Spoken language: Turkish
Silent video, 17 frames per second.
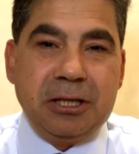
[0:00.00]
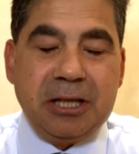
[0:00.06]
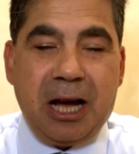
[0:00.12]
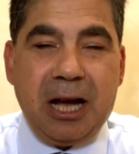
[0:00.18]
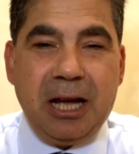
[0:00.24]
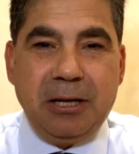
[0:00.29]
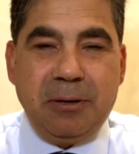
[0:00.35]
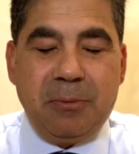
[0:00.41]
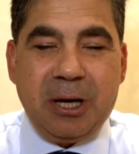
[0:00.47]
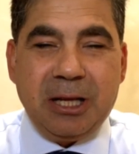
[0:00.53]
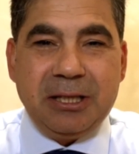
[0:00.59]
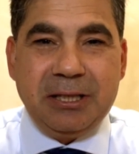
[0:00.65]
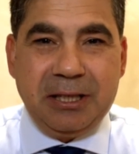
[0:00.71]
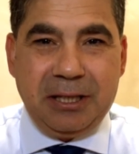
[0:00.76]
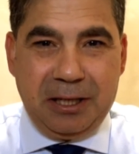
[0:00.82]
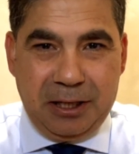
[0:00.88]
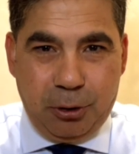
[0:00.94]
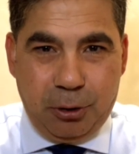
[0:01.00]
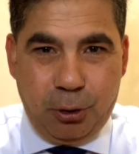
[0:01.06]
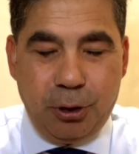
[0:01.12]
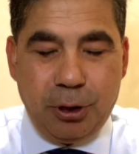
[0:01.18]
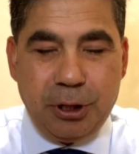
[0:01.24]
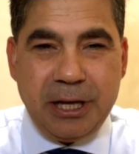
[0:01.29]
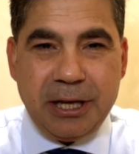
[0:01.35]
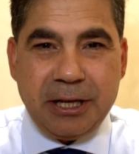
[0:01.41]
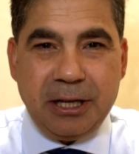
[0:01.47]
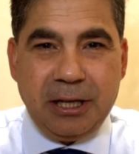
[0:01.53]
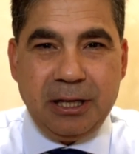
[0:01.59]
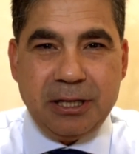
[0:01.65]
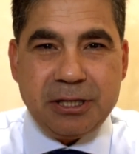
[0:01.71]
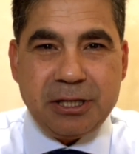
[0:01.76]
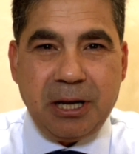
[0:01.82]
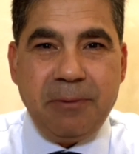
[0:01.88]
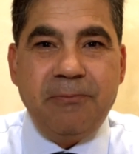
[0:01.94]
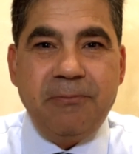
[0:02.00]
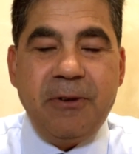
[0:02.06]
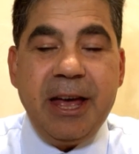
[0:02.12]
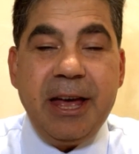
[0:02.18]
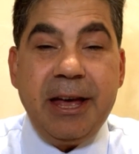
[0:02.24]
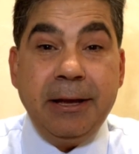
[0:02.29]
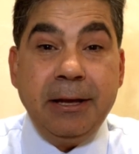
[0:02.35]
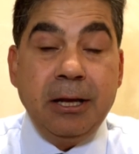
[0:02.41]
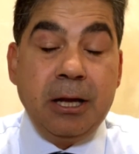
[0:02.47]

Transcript: talimatı örnek alacağım ve